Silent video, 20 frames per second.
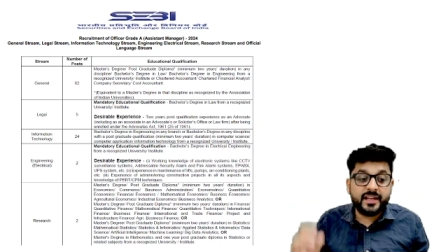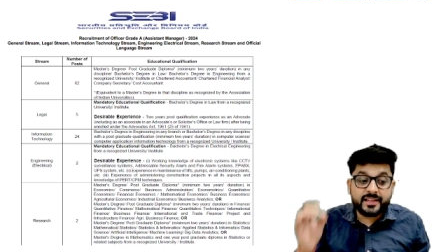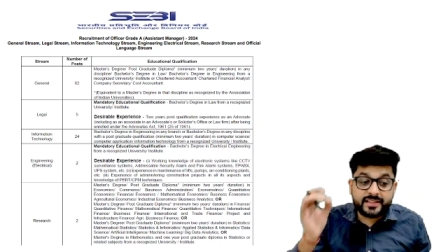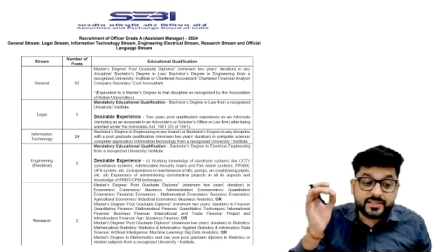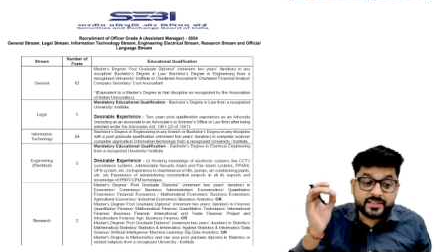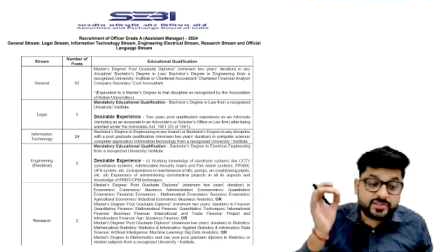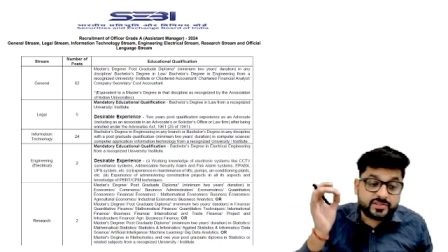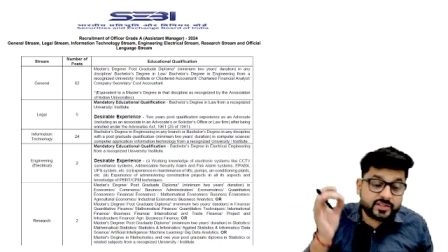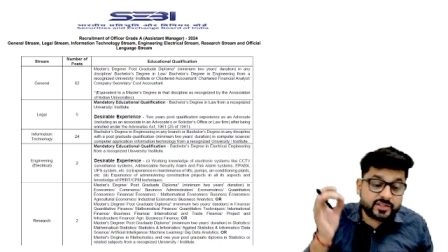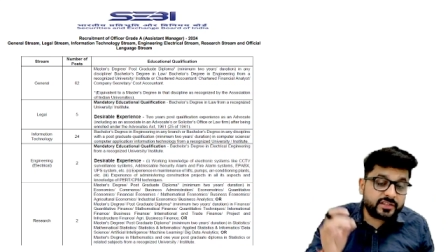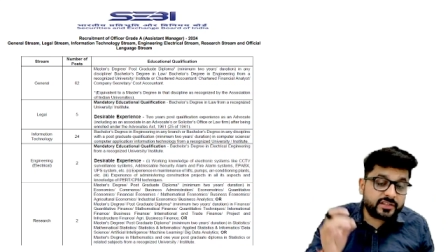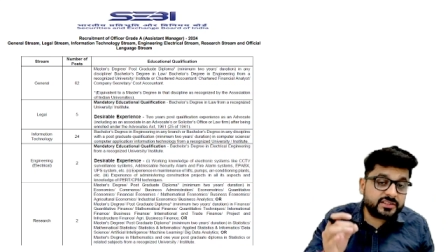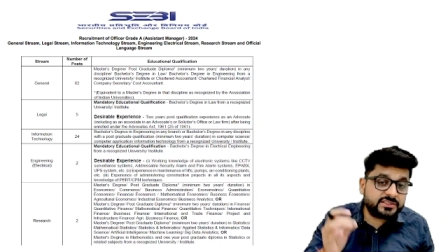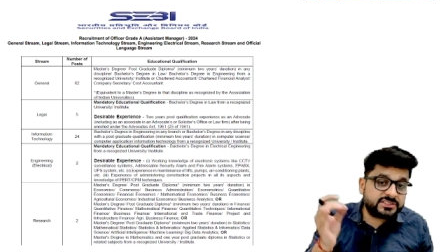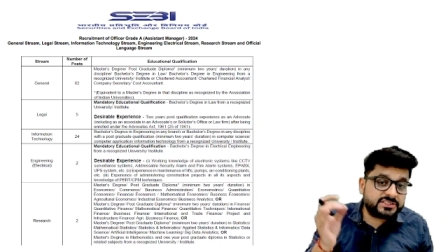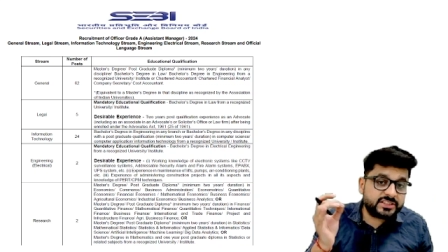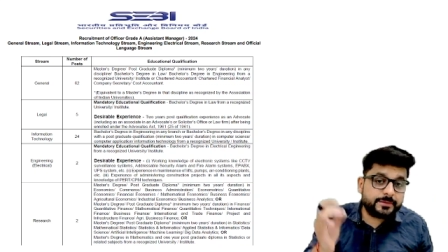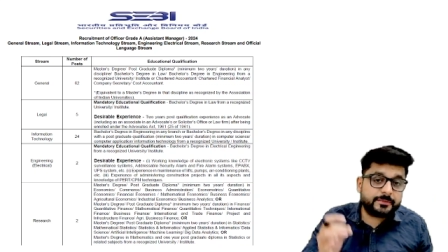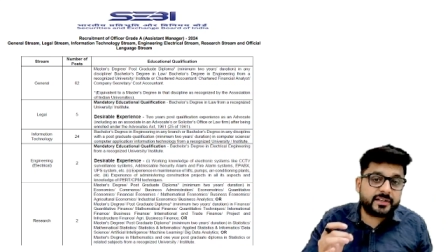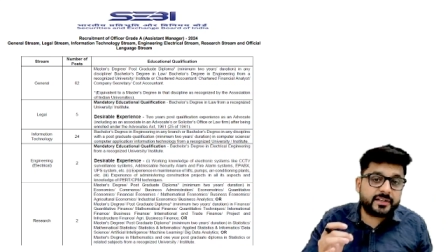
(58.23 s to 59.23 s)
कि जनरल
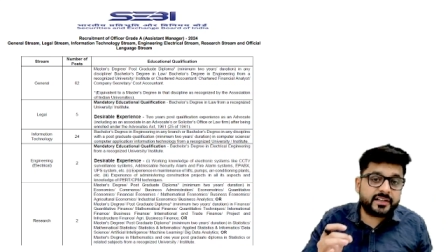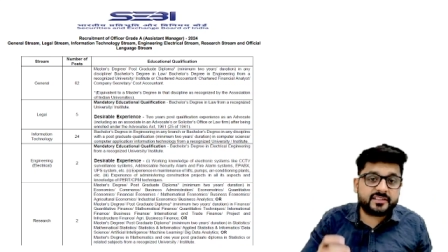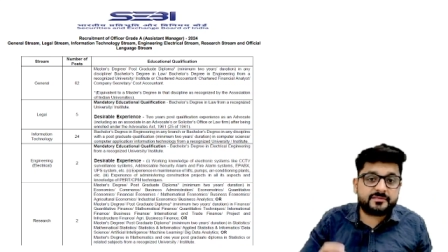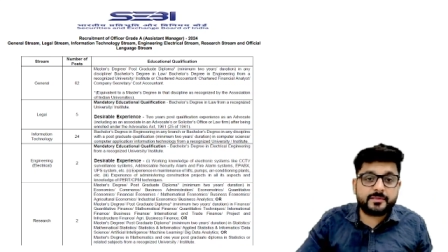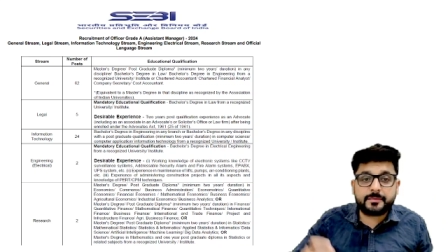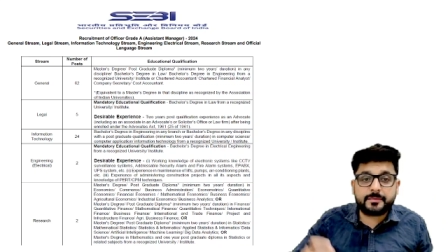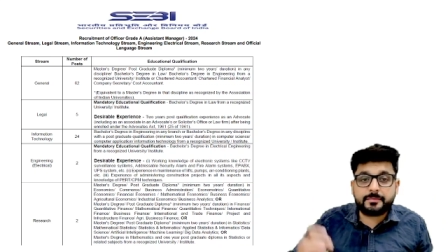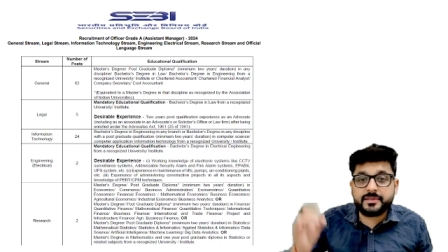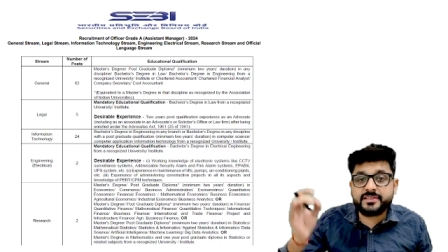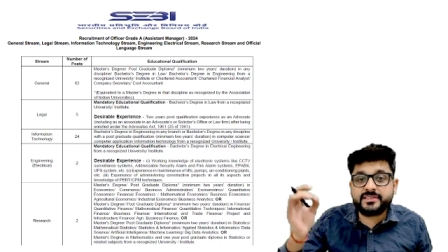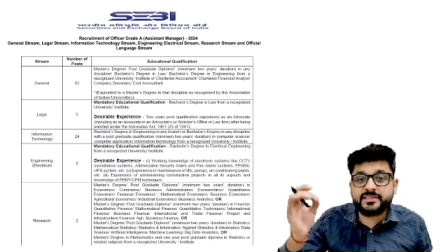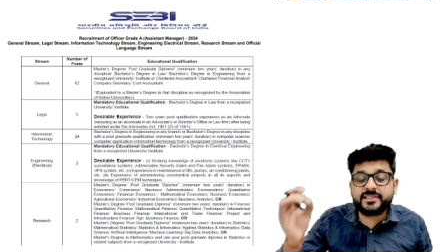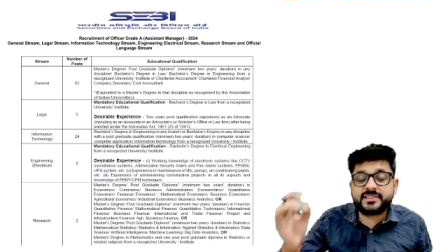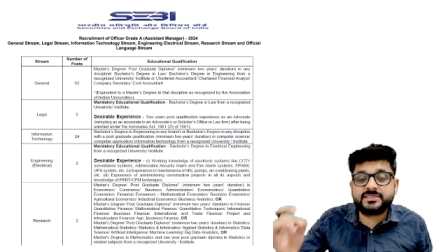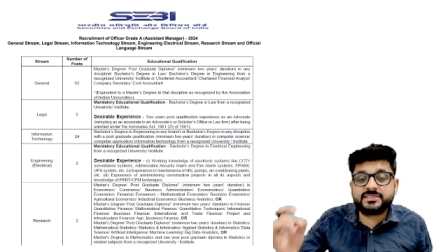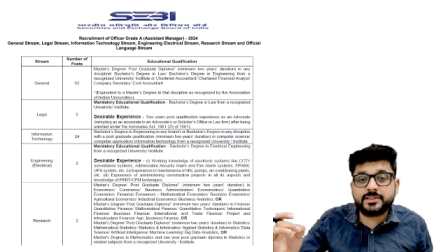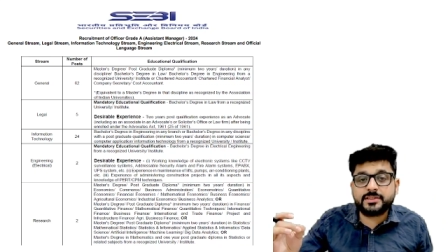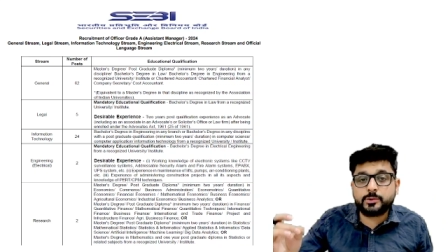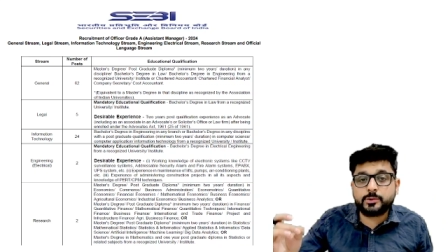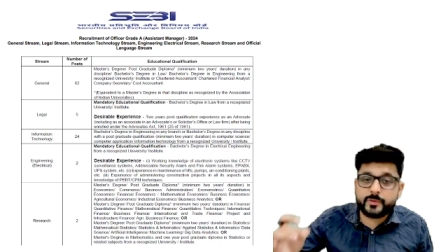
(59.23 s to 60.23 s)
स्ट्रीम के रिस्पेक्ट में
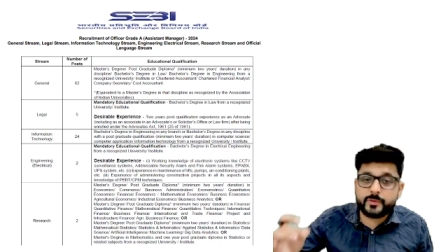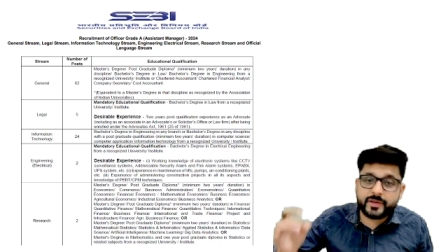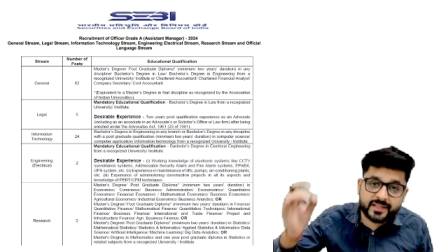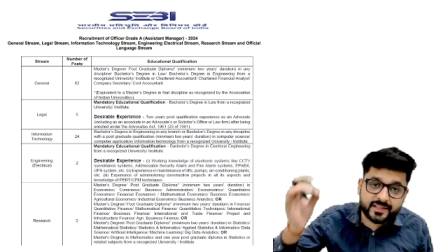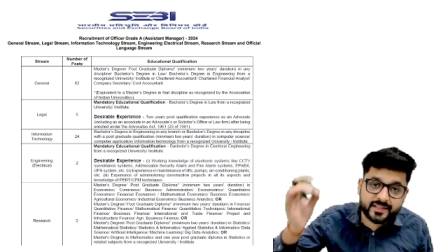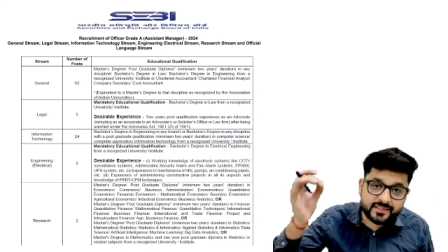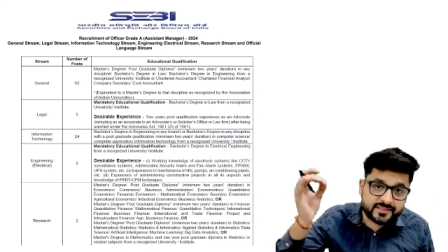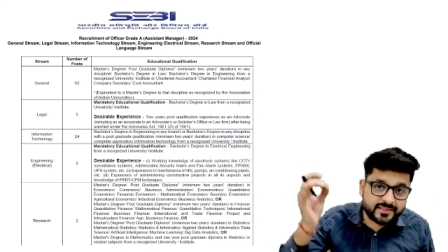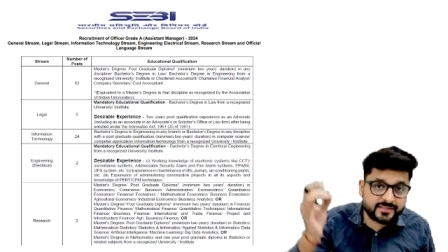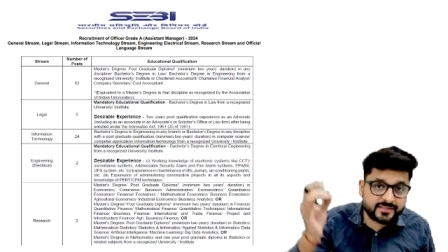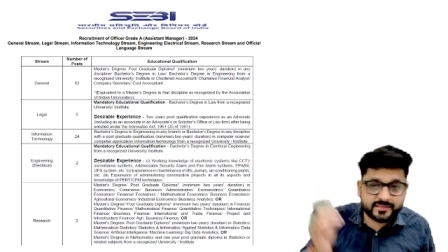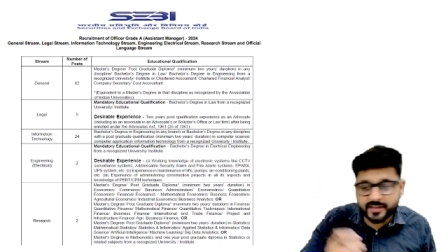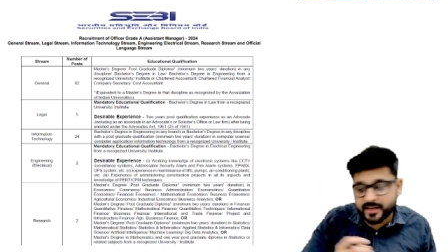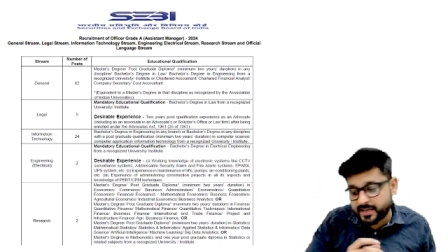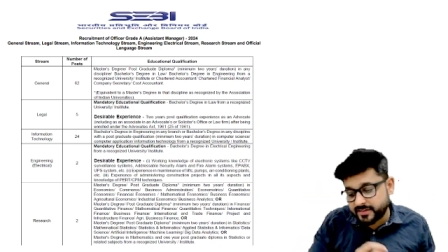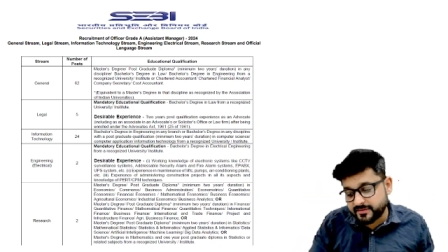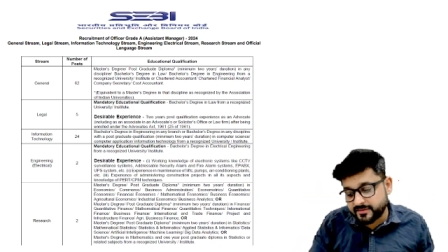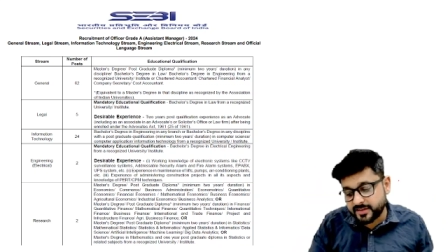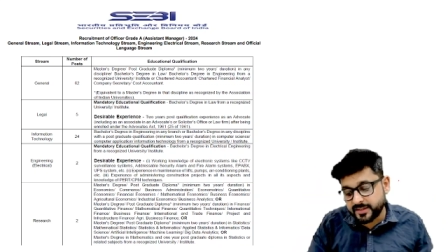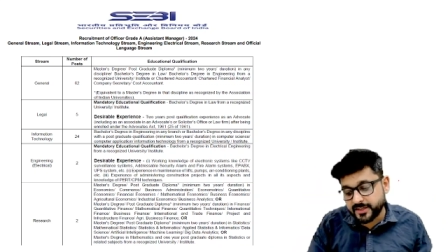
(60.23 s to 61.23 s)
62 वैकेंसीज
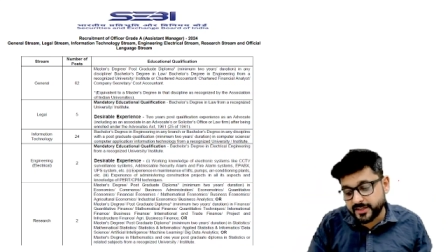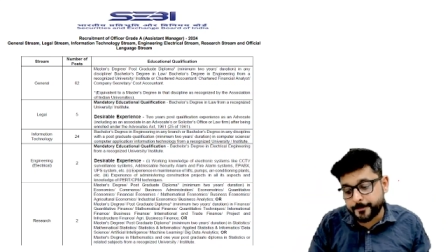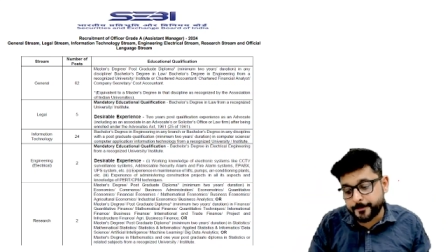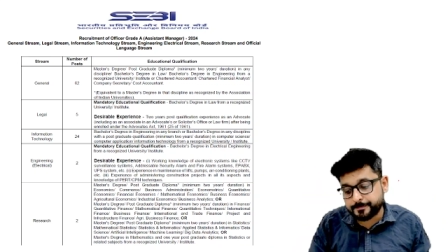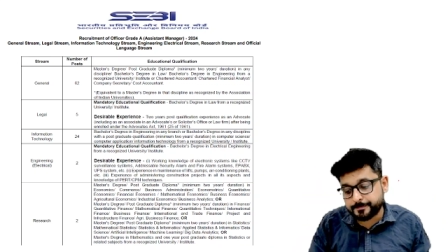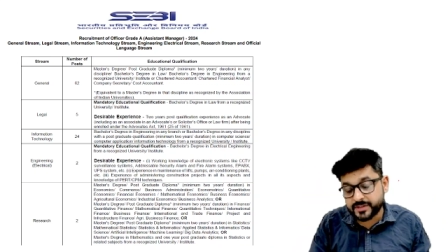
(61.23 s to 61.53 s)
आने वाली है